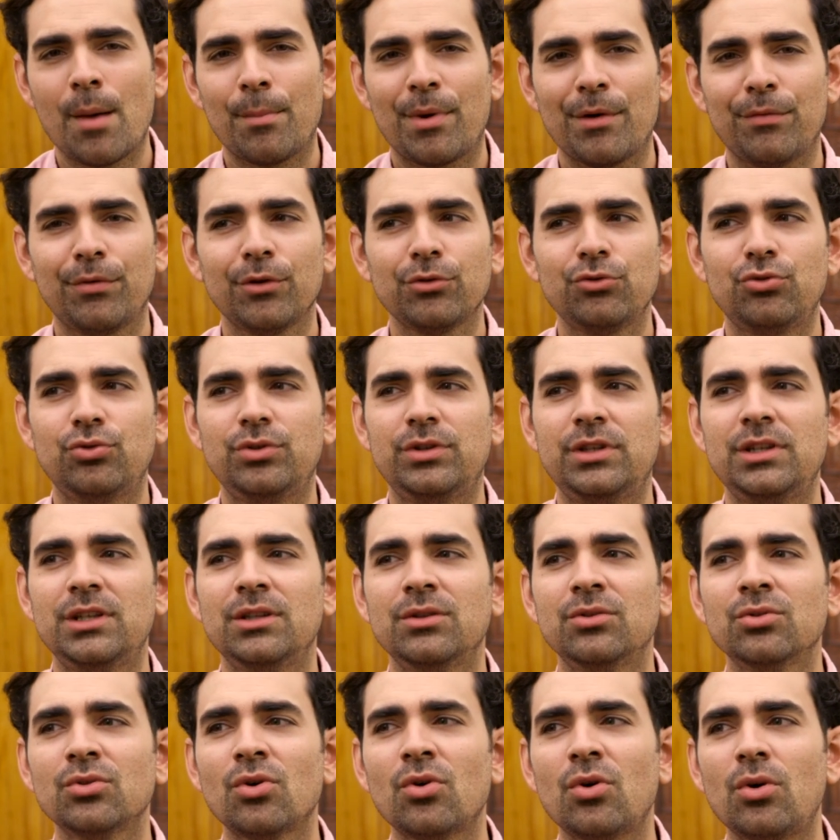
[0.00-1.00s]
Parfois tu dis
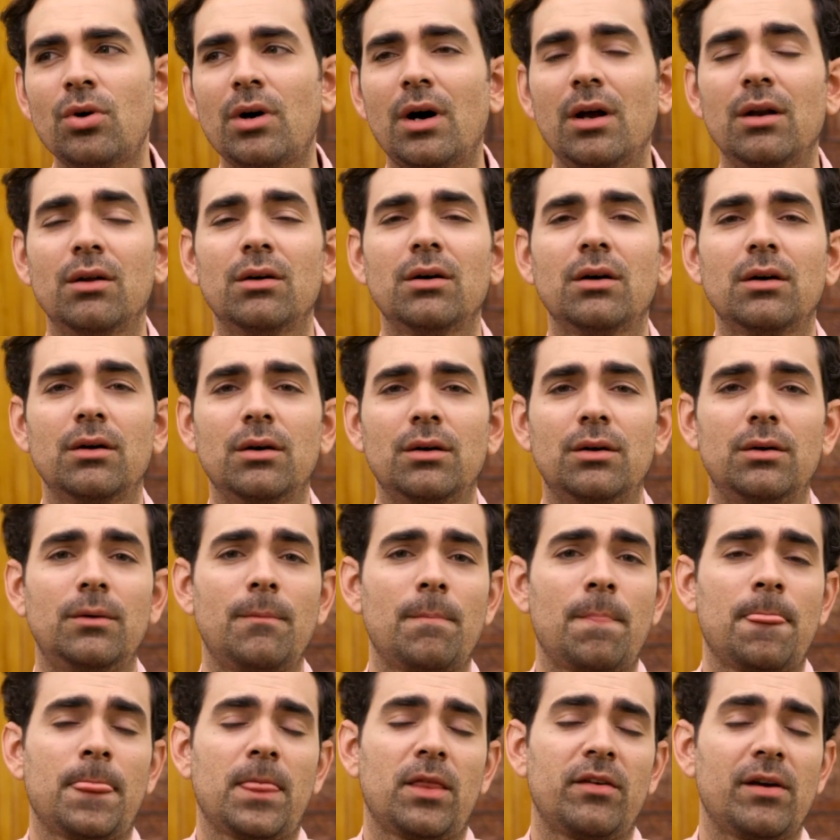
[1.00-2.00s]
non, alors euh,
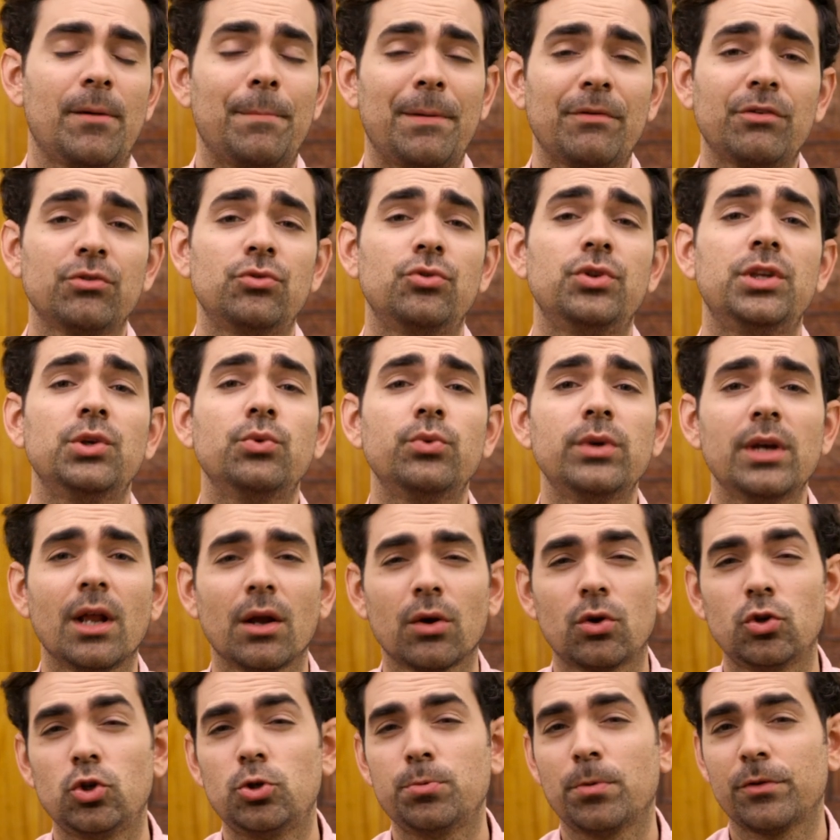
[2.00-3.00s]
enfin, parfois tu dis oui
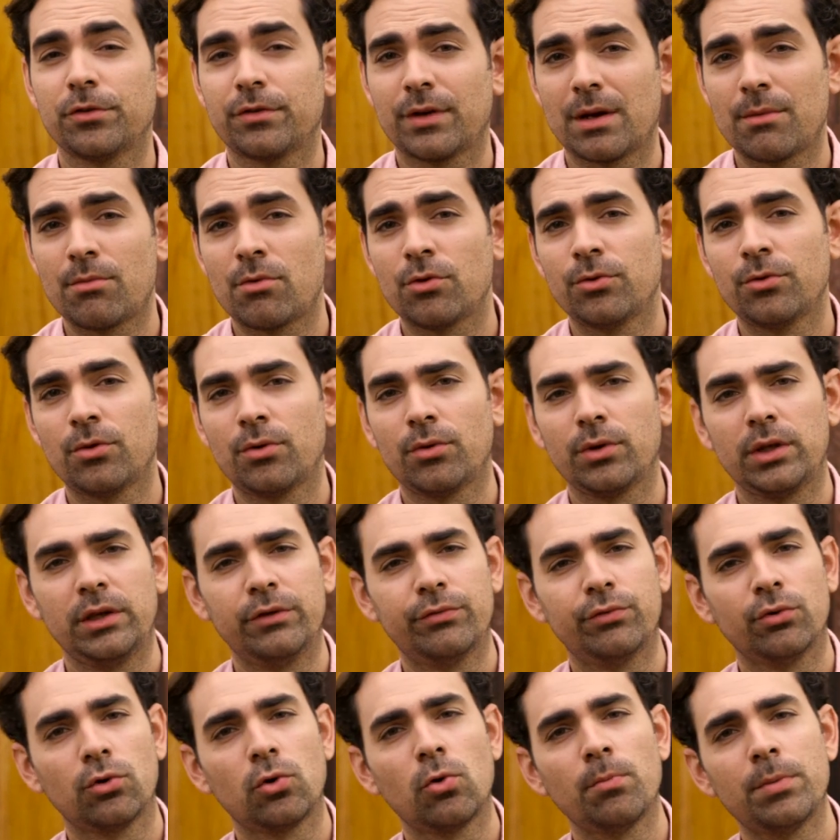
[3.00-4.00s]
alors que tu penses vraiment non.
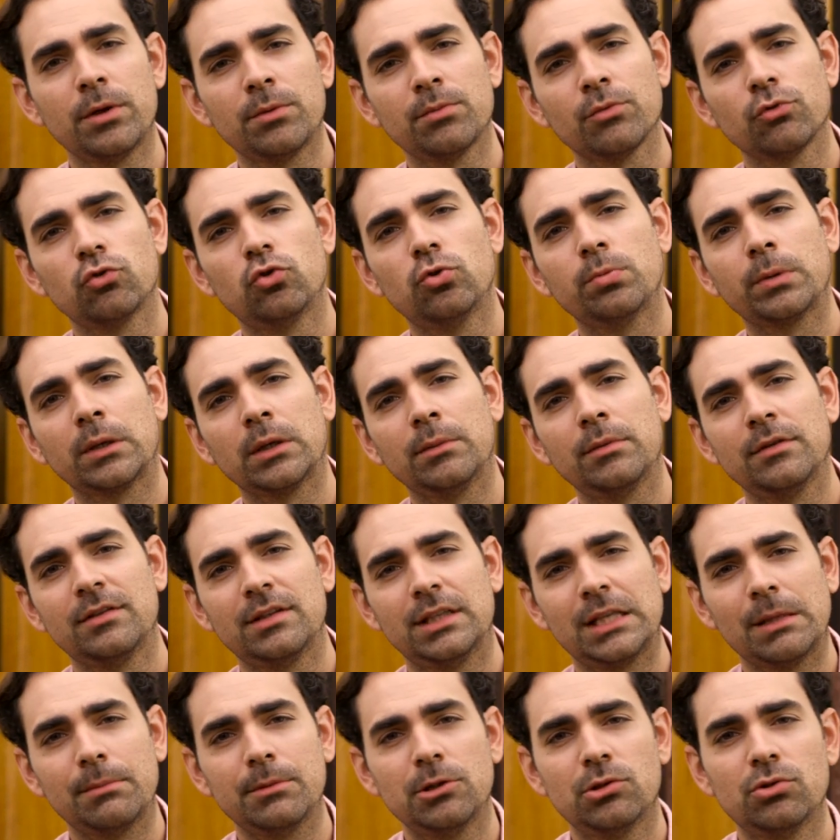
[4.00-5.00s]
Il faut complètement supprimer
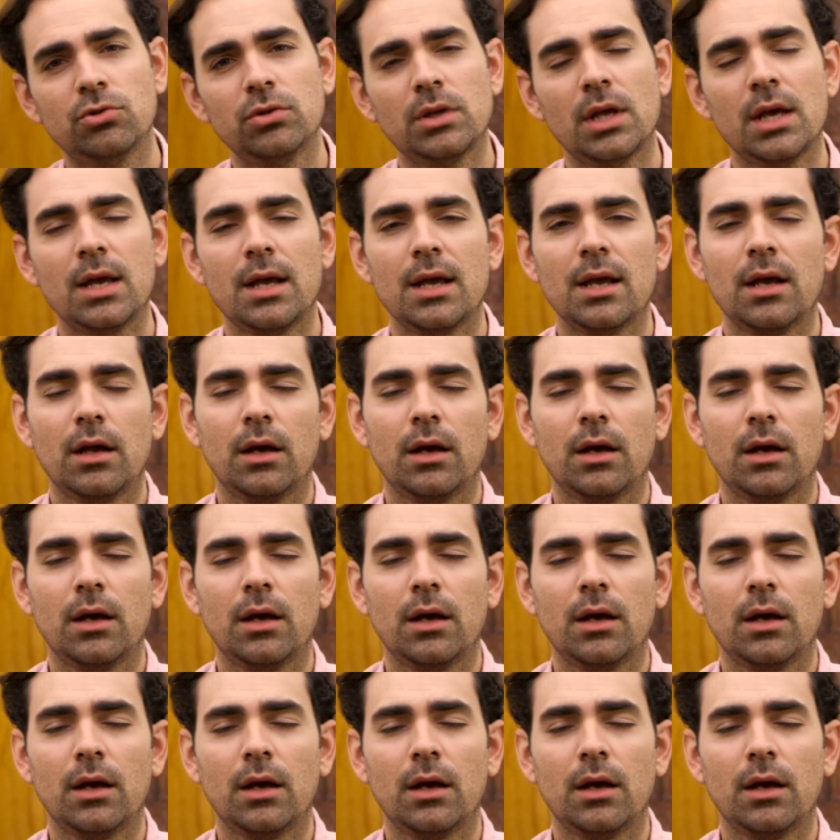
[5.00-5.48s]
cette habitude.